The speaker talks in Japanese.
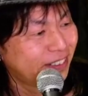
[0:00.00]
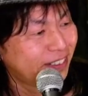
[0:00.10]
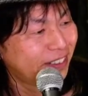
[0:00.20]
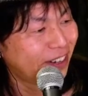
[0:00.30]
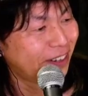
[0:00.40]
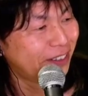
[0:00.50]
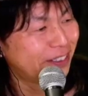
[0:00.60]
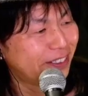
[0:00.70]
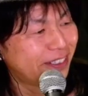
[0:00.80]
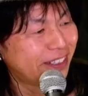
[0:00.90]
あ
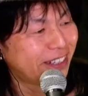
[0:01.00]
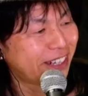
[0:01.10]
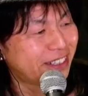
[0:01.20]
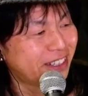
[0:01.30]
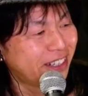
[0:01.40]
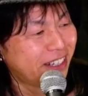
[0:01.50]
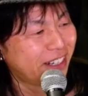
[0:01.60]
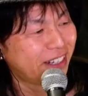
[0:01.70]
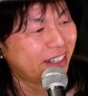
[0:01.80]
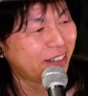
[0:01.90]
歌詞
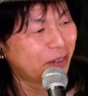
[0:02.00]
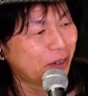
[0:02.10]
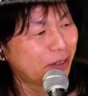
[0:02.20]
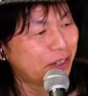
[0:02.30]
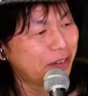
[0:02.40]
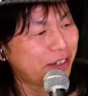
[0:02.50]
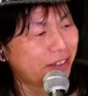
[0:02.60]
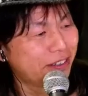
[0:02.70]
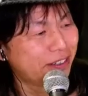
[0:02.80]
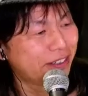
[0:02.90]

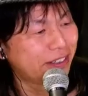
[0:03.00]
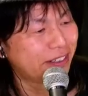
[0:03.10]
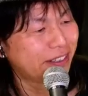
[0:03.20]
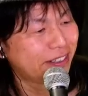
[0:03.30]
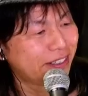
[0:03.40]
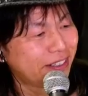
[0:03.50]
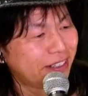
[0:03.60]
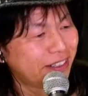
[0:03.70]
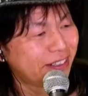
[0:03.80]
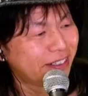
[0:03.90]
ゴールデンウィーク
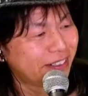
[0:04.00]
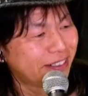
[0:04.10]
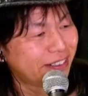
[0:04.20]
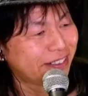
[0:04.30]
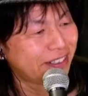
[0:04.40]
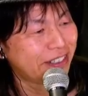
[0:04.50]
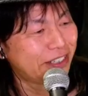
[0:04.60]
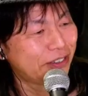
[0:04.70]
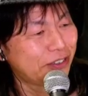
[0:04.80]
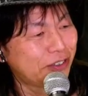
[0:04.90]

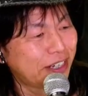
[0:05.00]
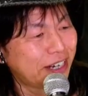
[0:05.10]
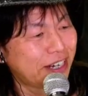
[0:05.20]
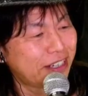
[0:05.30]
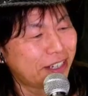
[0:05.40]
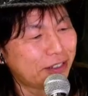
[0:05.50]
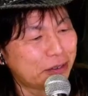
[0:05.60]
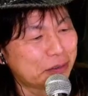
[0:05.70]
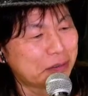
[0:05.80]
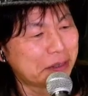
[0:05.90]
日本中からガンガン来て
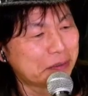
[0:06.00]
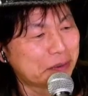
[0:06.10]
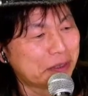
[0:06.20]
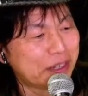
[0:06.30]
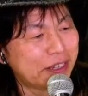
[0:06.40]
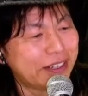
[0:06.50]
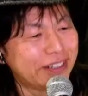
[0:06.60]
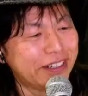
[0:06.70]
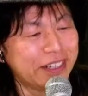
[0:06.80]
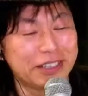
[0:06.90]
るまあ
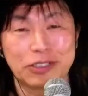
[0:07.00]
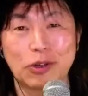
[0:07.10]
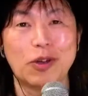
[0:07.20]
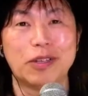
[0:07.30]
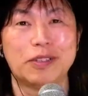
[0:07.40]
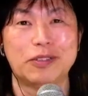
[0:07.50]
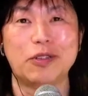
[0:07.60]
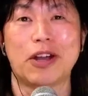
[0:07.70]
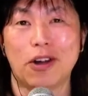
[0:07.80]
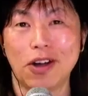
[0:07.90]
ねそ
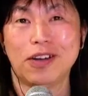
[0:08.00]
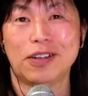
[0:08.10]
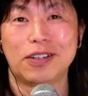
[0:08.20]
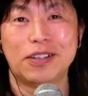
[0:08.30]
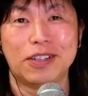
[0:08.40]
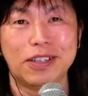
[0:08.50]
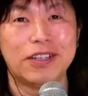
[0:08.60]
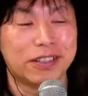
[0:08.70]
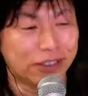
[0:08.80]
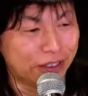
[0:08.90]
そうやろ
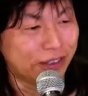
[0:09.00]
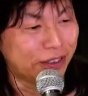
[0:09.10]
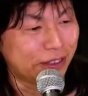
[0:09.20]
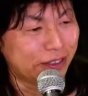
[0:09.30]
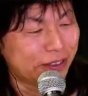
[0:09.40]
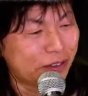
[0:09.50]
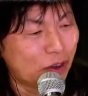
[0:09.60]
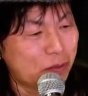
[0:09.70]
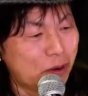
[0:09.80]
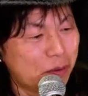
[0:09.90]
うん
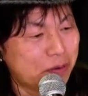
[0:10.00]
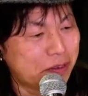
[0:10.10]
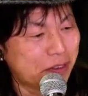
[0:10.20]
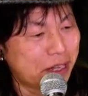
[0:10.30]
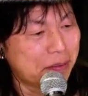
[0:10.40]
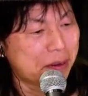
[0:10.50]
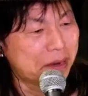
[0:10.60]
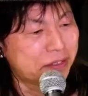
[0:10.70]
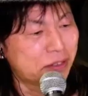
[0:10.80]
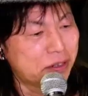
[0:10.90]
と思うけどねまあ
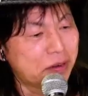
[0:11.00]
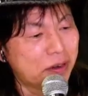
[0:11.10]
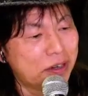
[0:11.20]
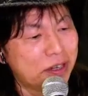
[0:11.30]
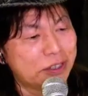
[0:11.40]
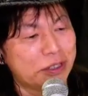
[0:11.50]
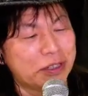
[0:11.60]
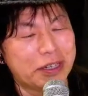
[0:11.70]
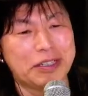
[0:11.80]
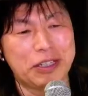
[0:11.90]
まあそれも
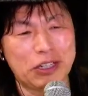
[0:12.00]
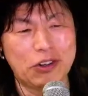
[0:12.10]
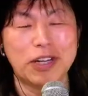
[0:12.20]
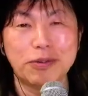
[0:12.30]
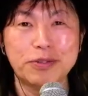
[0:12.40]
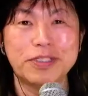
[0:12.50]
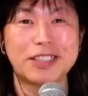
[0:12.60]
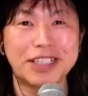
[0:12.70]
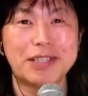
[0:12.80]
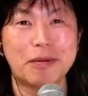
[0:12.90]
いろんな複
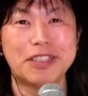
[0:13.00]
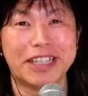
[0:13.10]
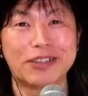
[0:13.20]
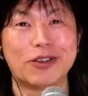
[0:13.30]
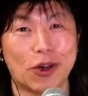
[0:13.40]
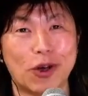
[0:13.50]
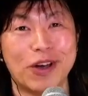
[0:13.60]
雑な気持ちになっとるよ